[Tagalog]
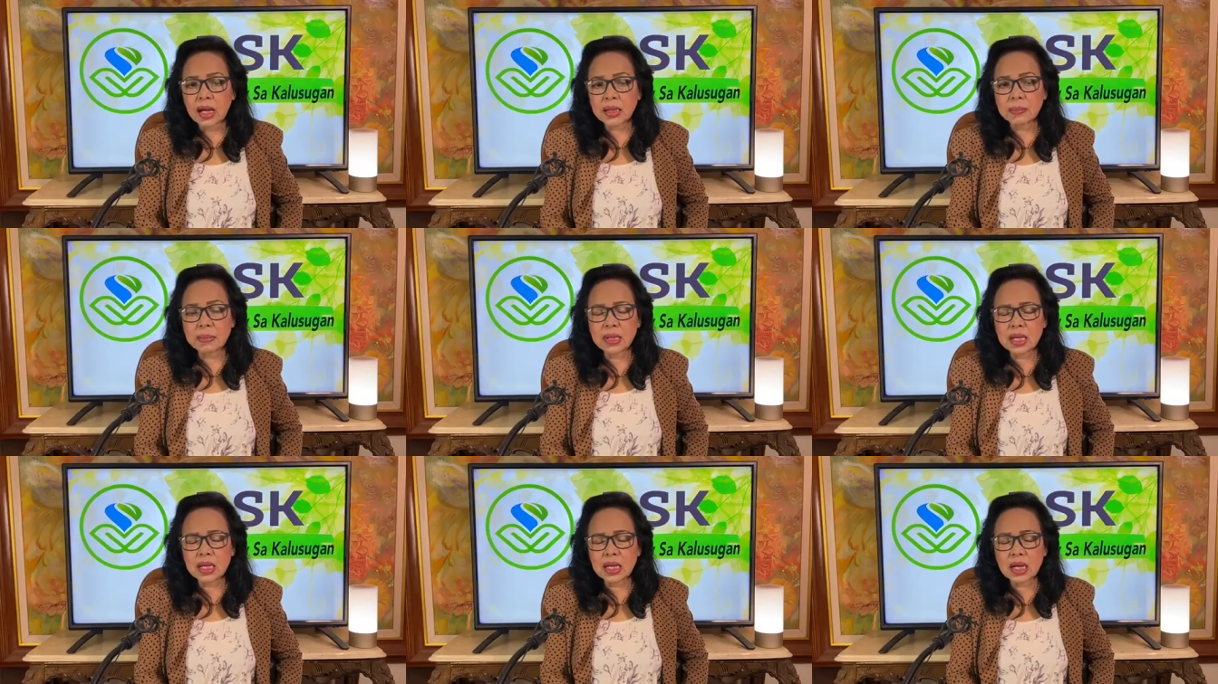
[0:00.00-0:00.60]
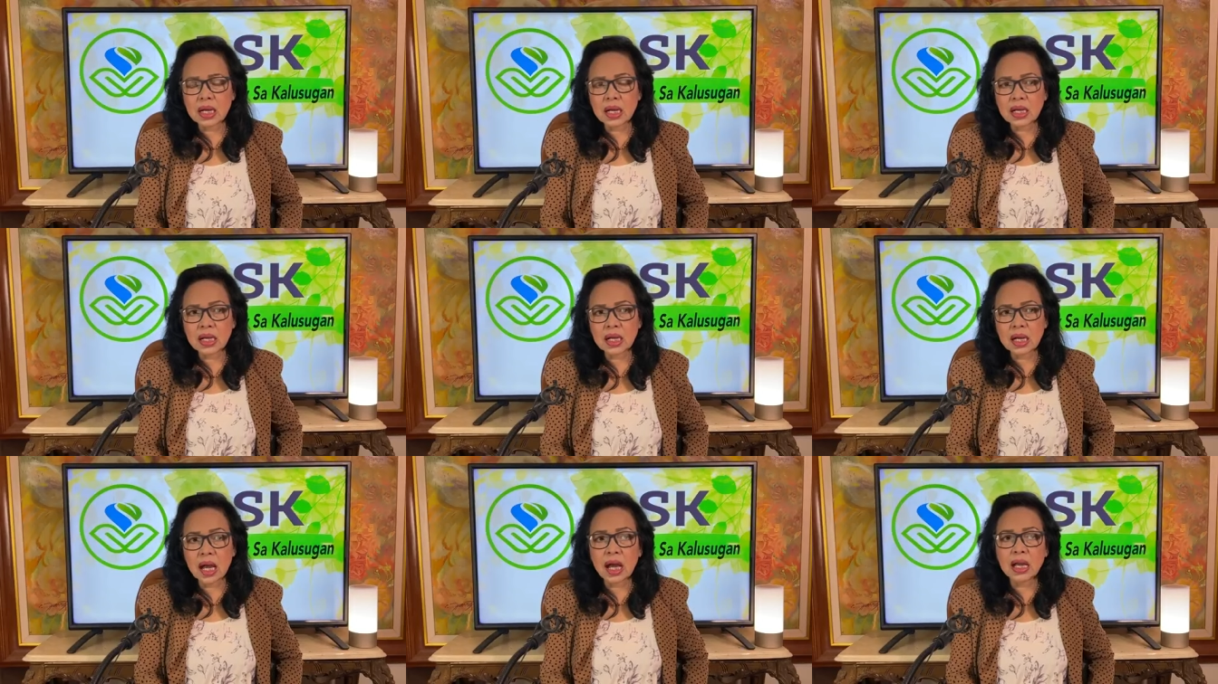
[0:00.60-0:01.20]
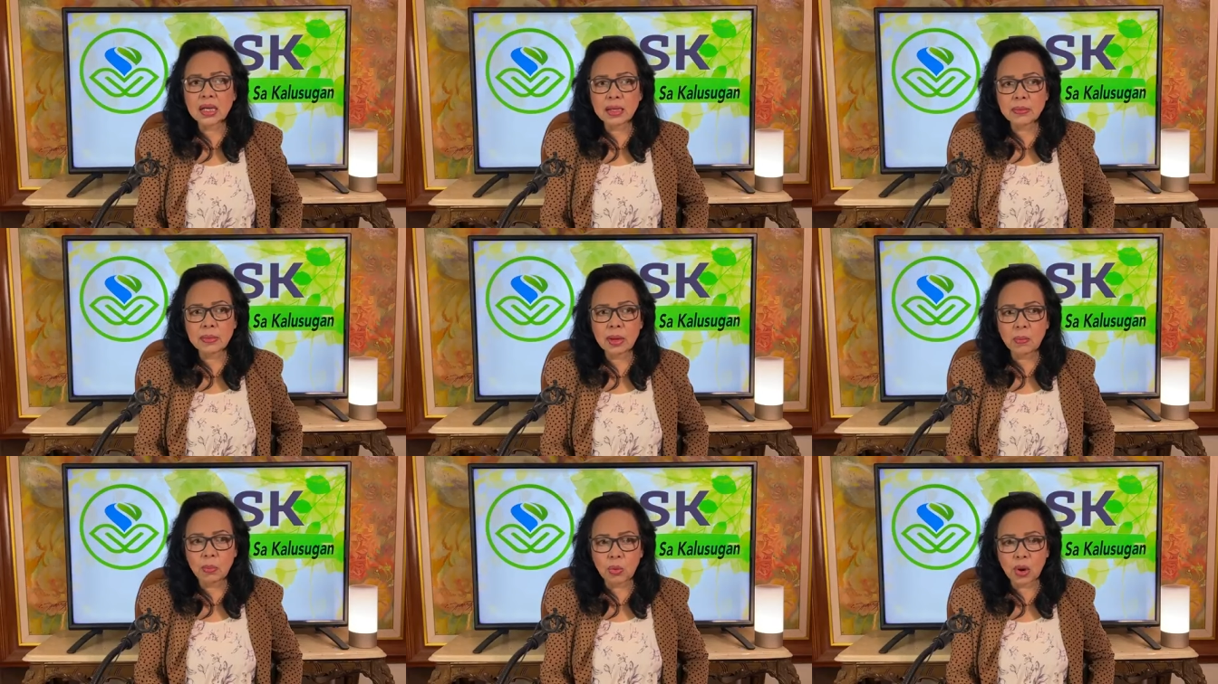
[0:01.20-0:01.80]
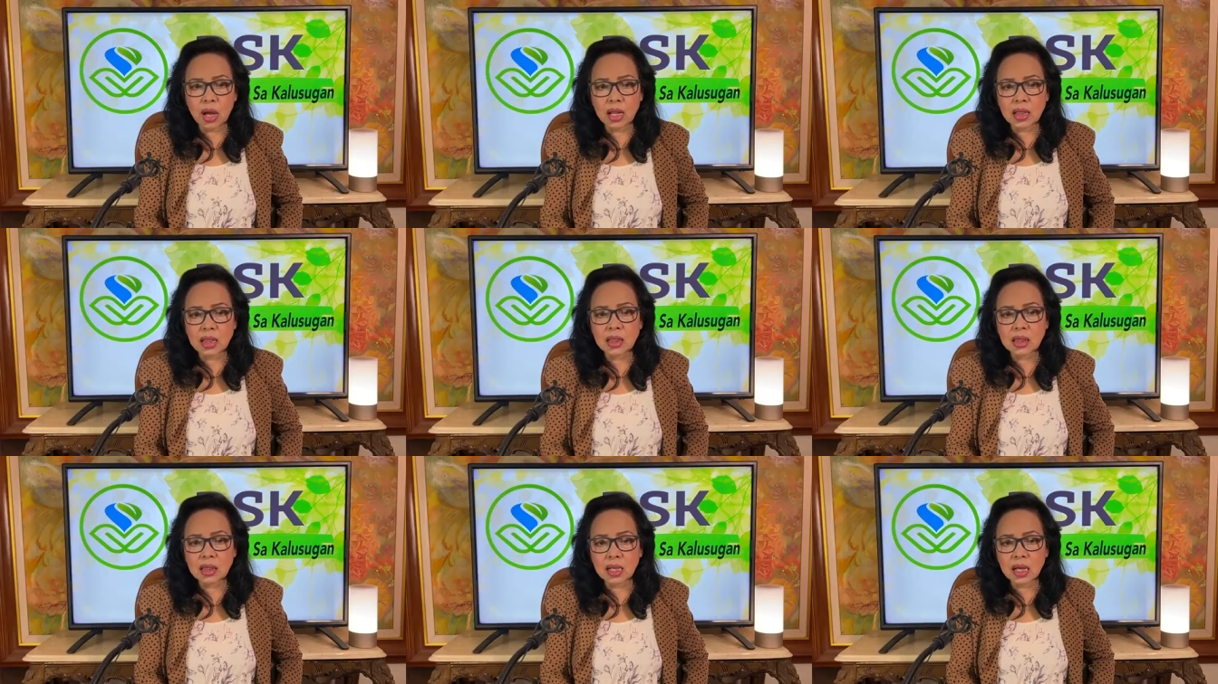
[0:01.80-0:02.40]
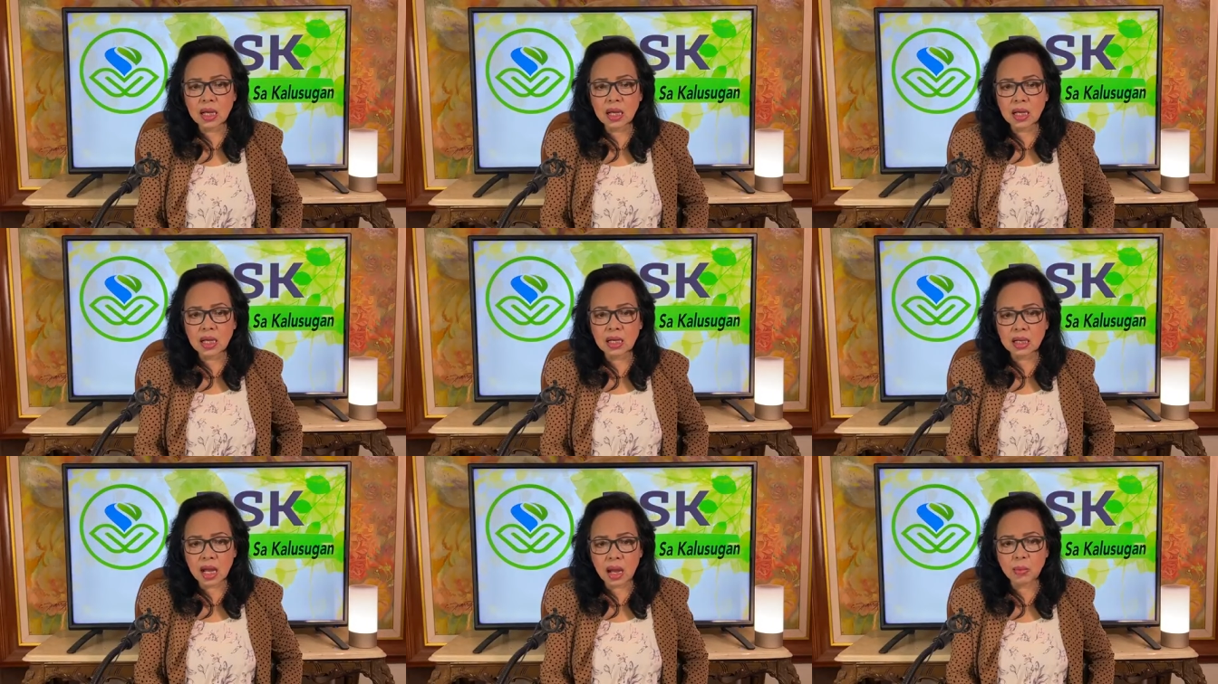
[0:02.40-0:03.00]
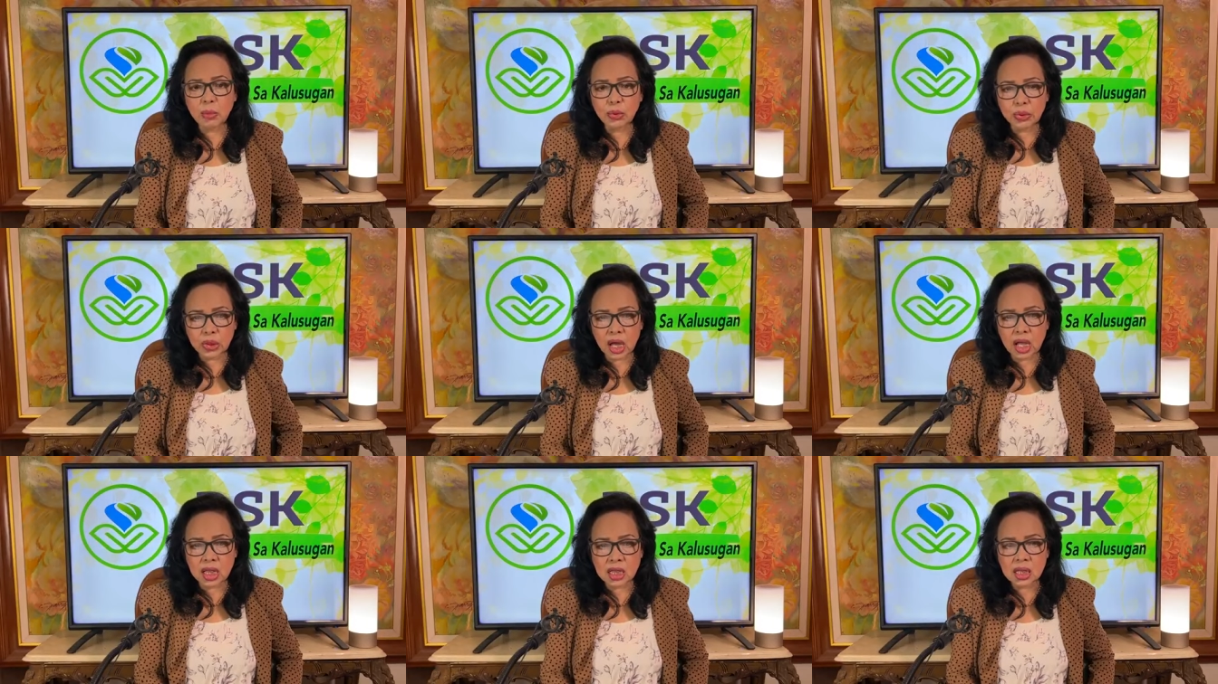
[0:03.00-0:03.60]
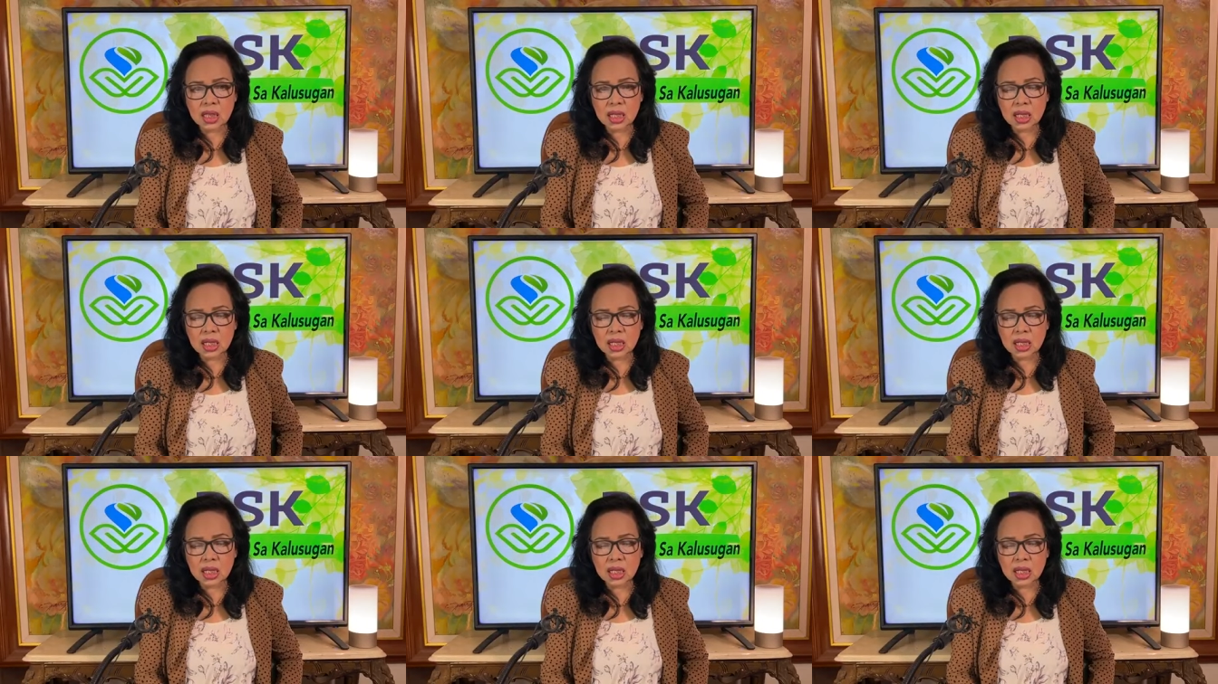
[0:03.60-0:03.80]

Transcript: at binigyan ka ng aning na buwan na gamutan,